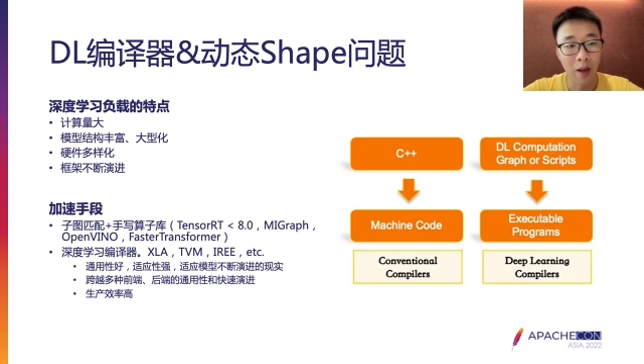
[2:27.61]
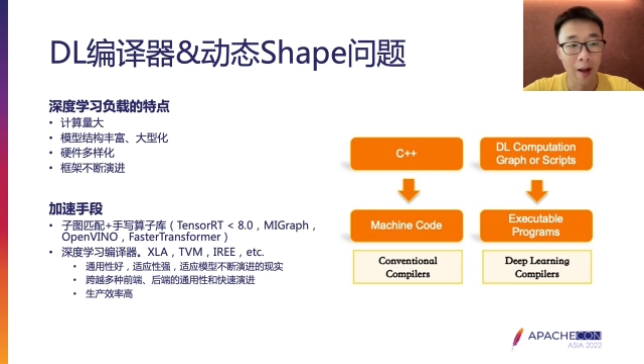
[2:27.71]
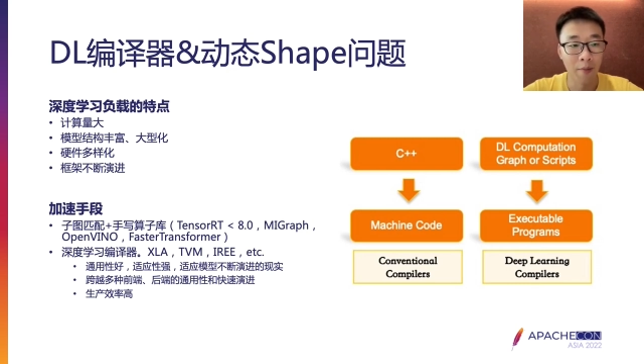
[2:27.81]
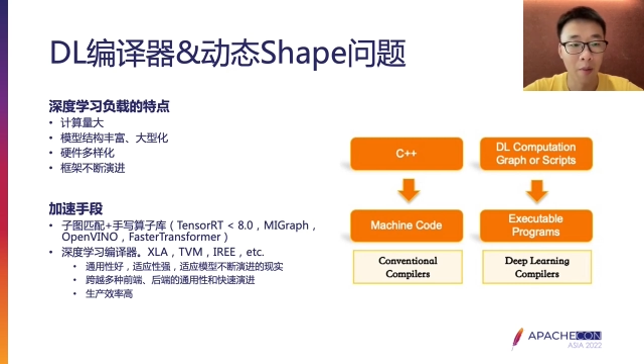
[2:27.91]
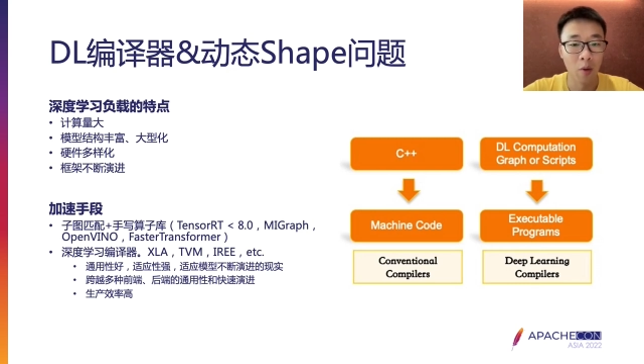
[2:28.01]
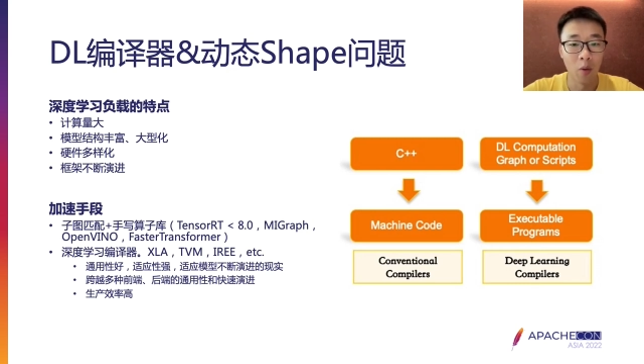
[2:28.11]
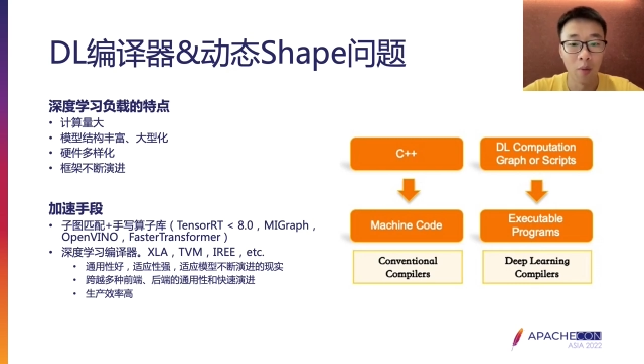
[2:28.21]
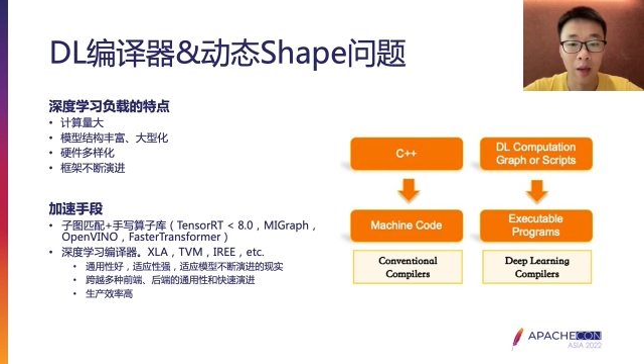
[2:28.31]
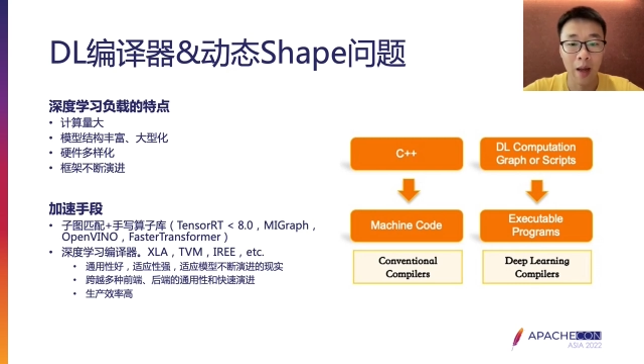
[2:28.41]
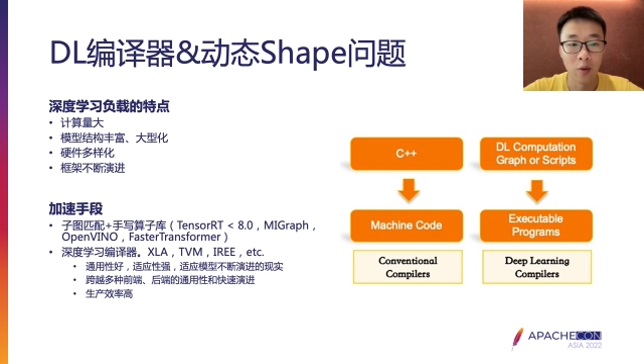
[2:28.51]
谈，那么我
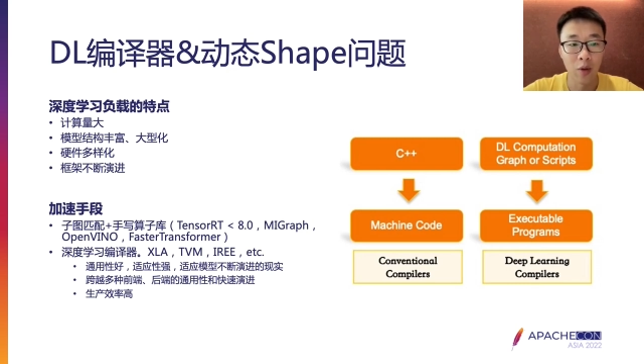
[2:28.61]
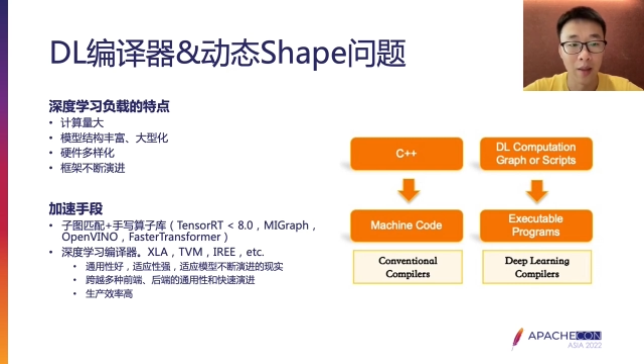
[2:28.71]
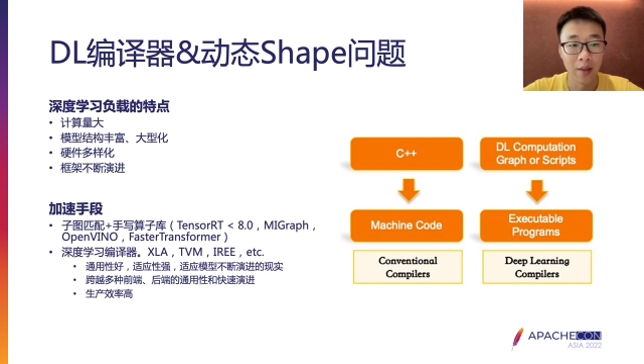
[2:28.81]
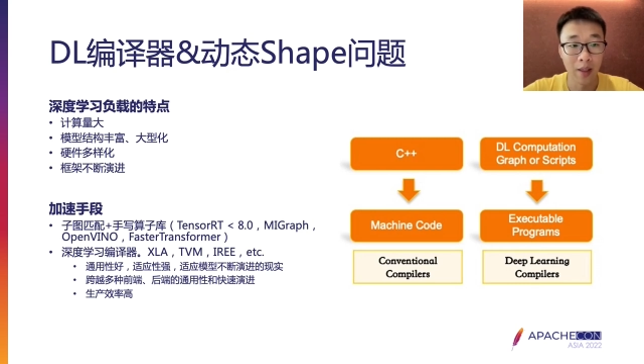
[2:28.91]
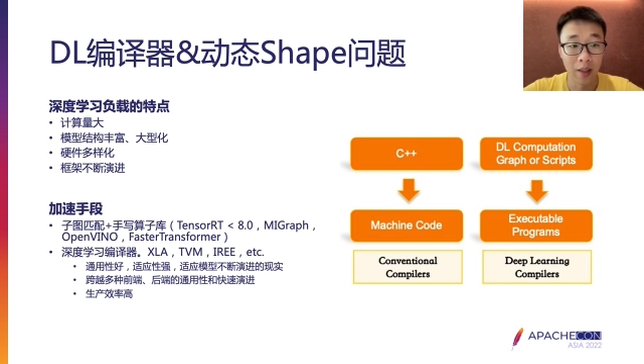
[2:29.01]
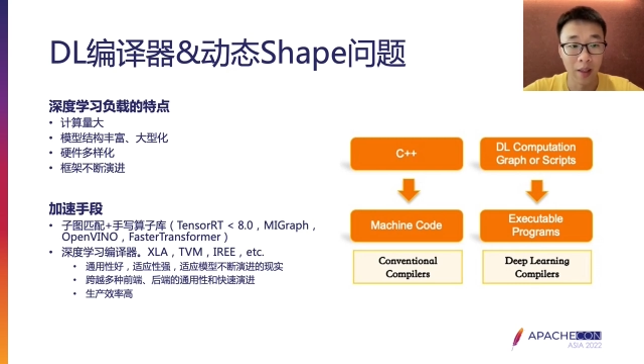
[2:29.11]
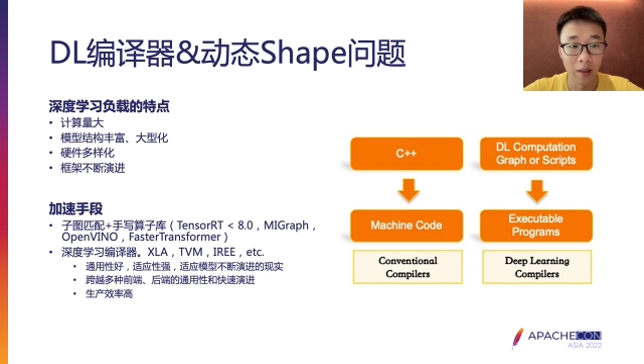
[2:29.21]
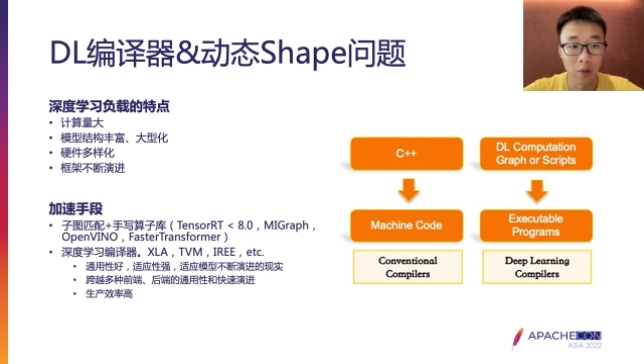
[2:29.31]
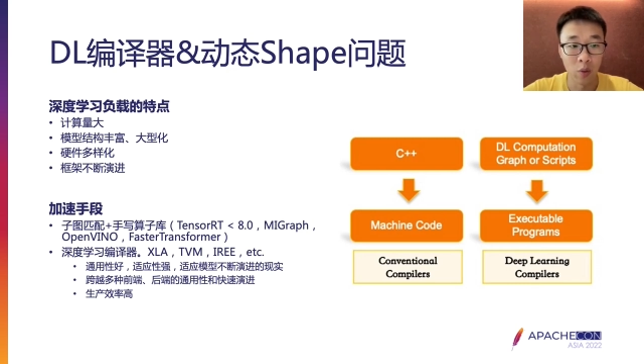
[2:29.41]
们看软件领